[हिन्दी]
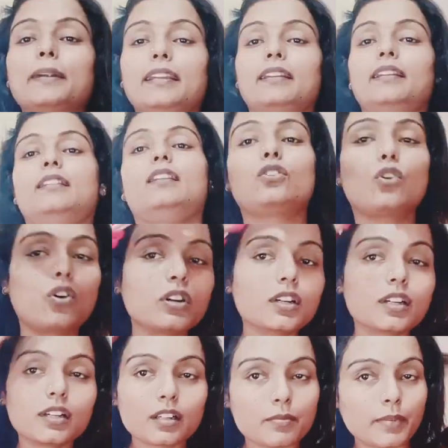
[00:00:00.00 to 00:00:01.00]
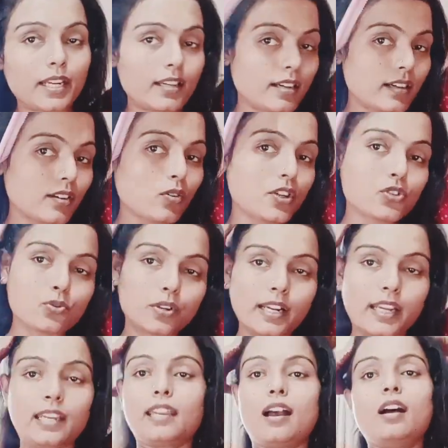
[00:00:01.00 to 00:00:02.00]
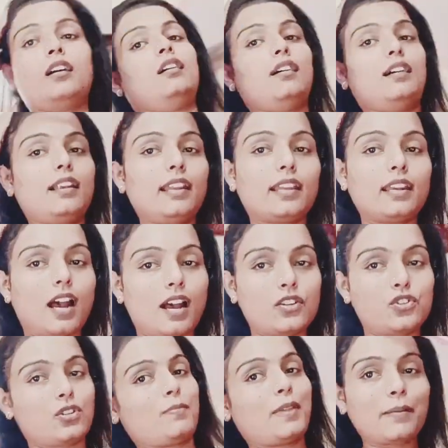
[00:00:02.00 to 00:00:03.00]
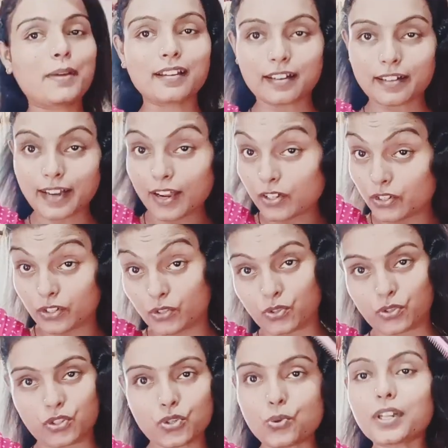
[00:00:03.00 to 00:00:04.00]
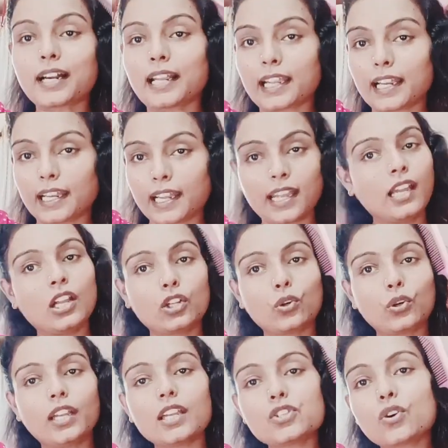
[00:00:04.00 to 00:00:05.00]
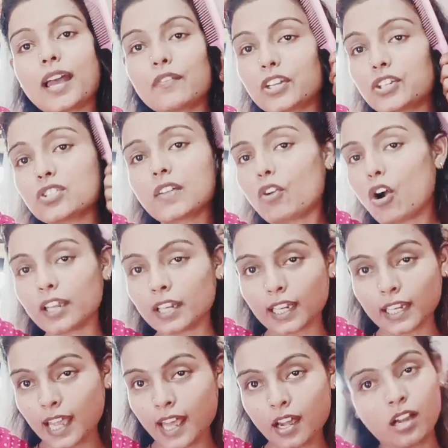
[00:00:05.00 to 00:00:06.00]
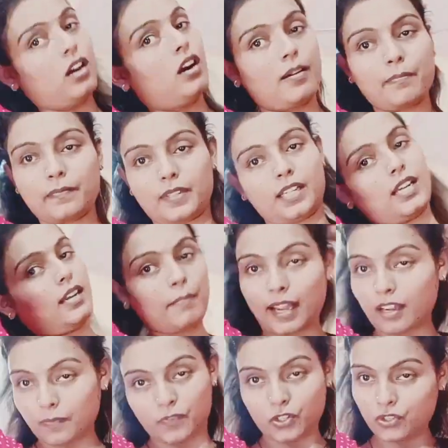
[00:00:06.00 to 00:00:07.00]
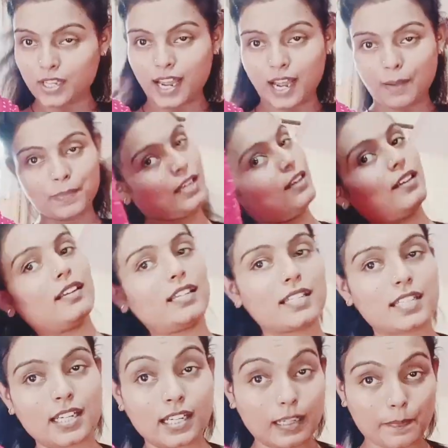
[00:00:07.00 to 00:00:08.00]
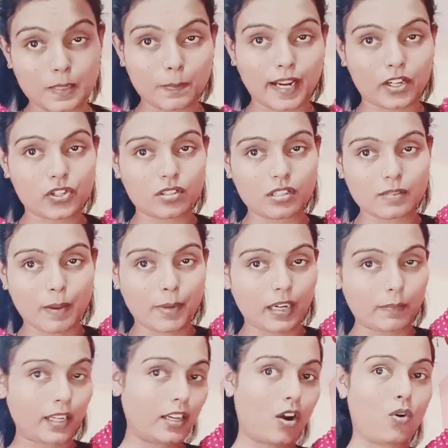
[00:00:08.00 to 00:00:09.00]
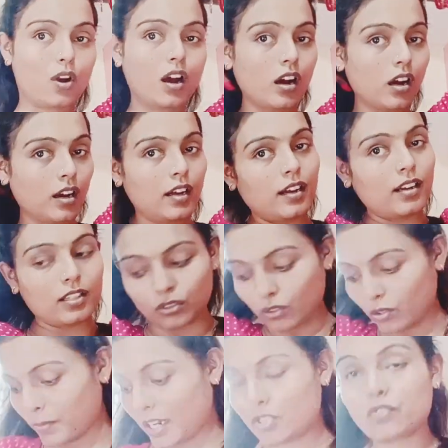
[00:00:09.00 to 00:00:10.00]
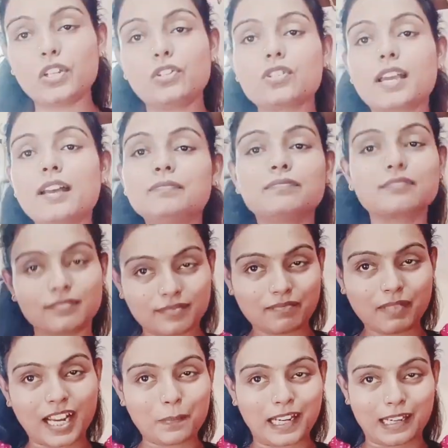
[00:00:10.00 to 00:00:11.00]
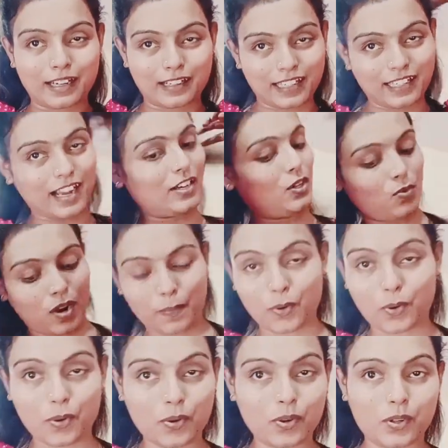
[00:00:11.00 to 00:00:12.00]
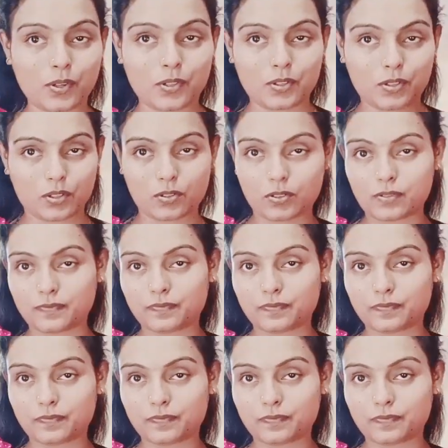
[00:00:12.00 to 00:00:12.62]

भी दिखनी थी तो मैंने कोई शूट नहीं किया लेकिन आज मेरा मन कर रहा है कुछ शूट करने के लिए तो ये जो है वीडियोज़ ये ब्लॉगिंग नहीं है ये मेकअप वीडियोज़ हैं आपने नीचे सेक्शन में पढ़ लिया होगा तो मैं ये जो वीडियोज़ हैं मेकअप के लिए करके दिखा रही हूँ आपको तो